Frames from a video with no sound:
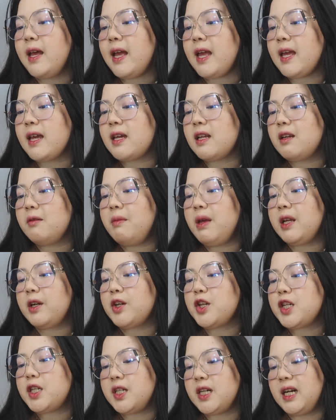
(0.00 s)
And
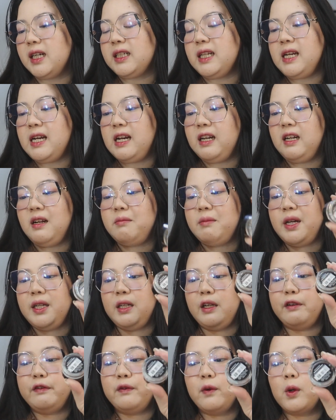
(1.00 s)
meron siyang
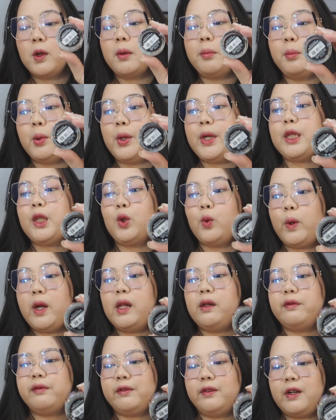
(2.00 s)
nilalaman na 4.12
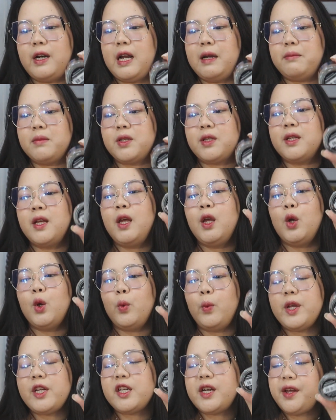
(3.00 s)
grams,
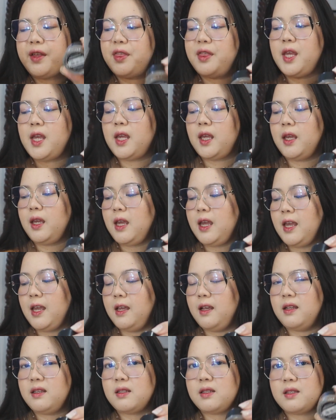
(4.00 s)
which I think
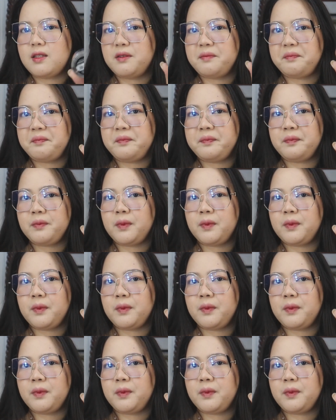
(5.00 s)
is